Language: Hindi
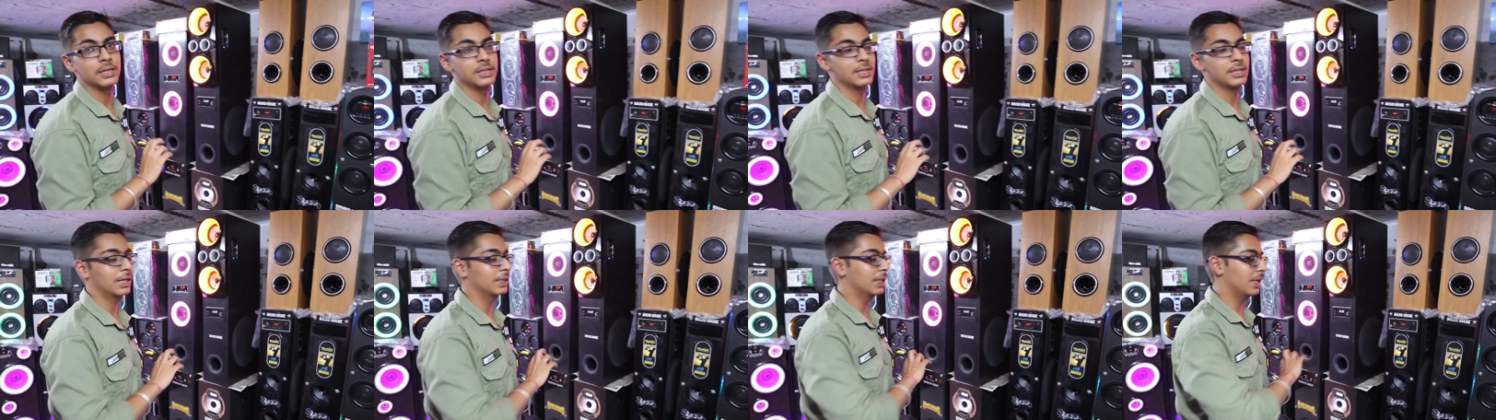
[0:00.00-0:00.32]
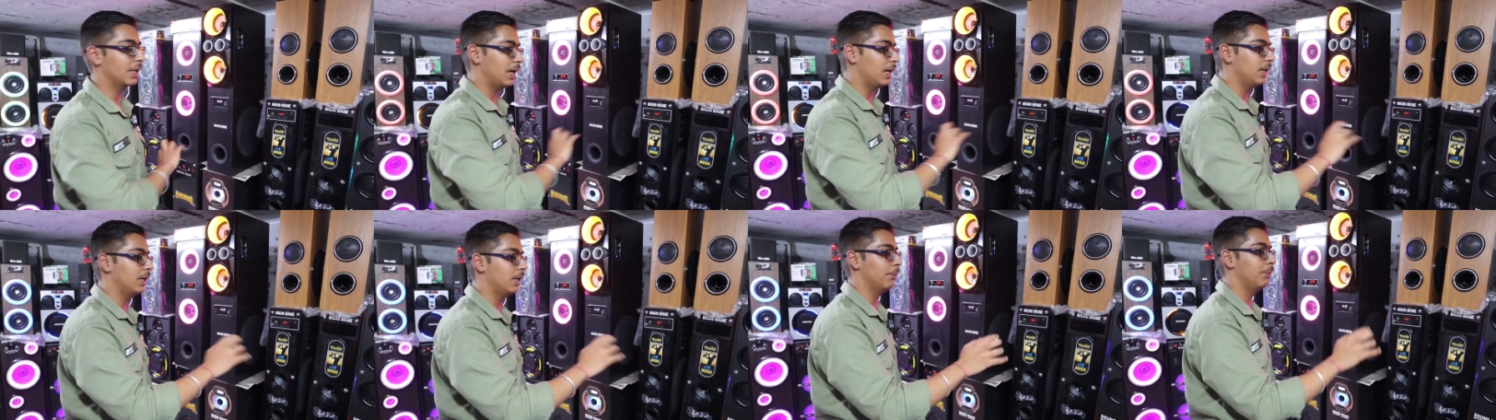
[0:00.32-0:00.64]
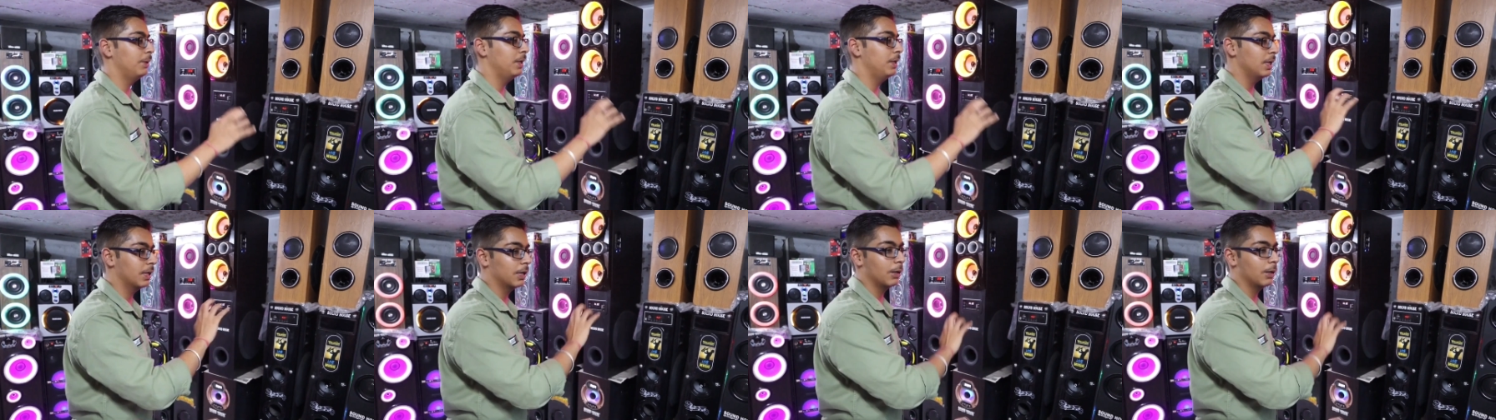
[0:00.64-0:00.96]
भी लगी ज्यादा लाइटें
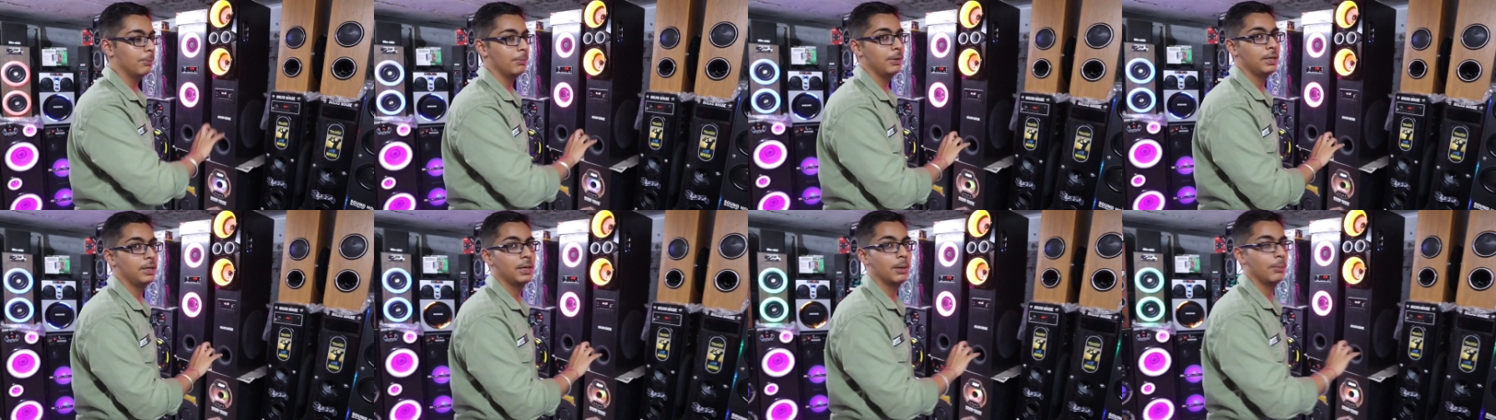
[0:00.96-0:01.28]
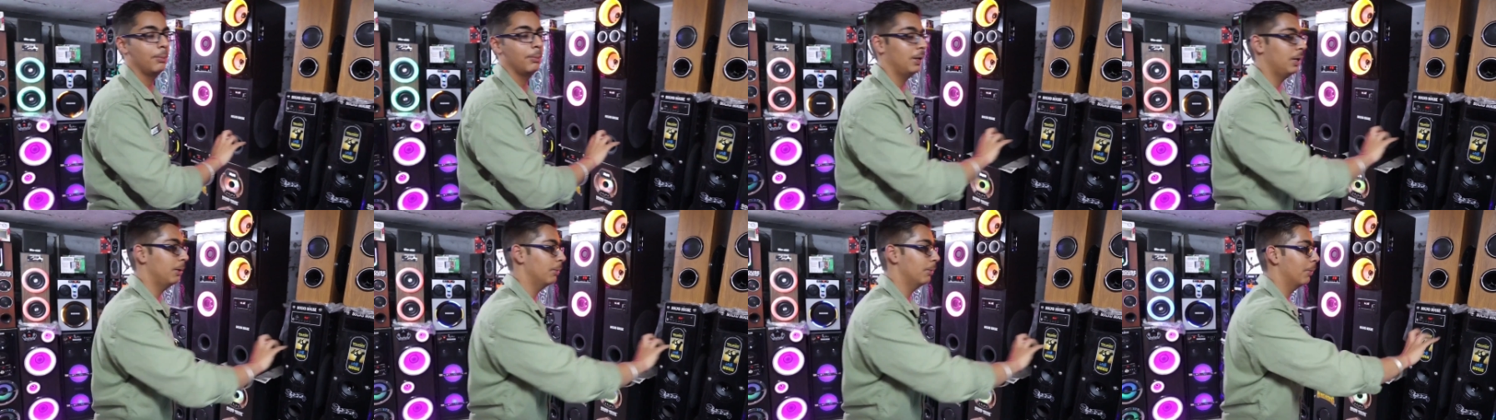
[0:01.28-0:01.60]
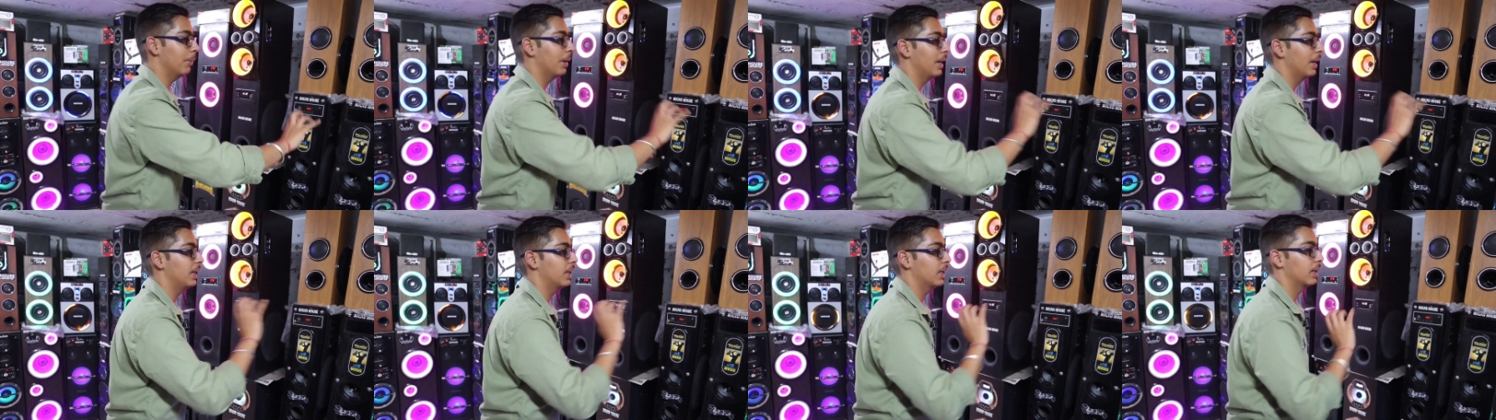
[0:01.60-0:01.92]
हाँ। भी नहीं है कम भी नहीं है
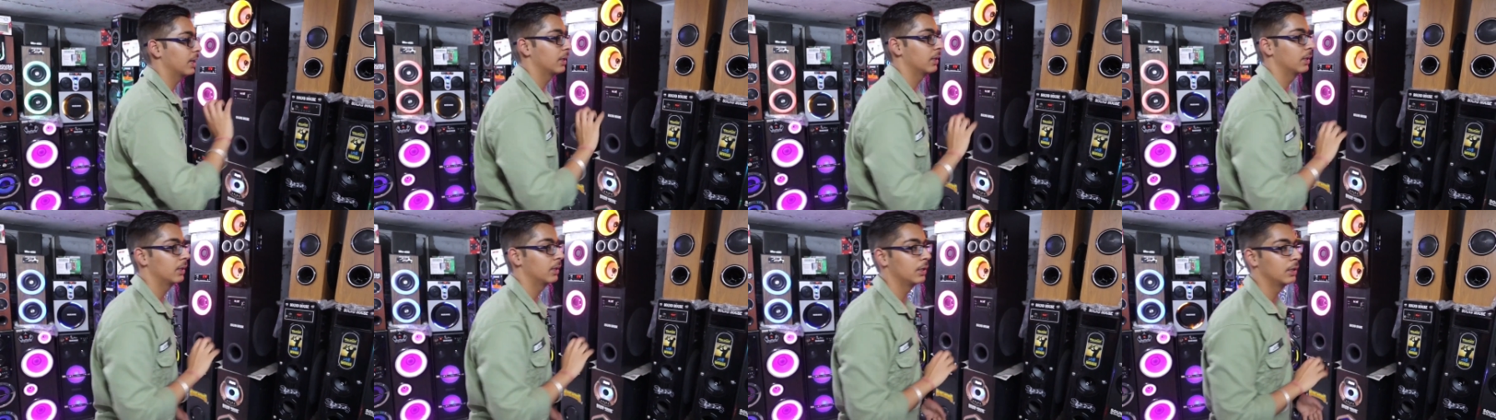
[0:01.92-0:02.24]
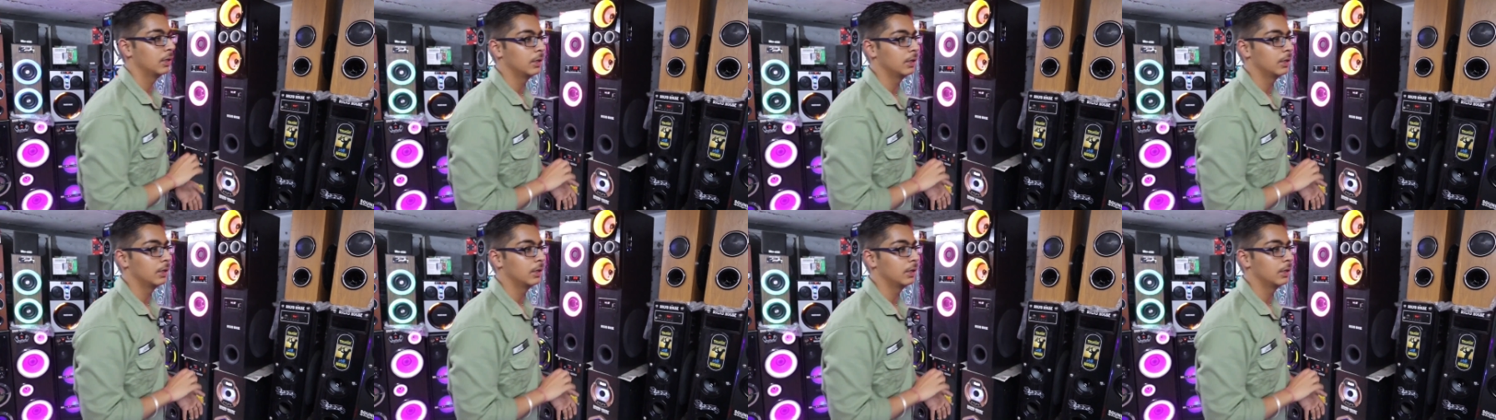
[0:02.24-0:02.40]
मिनिमम लाइटें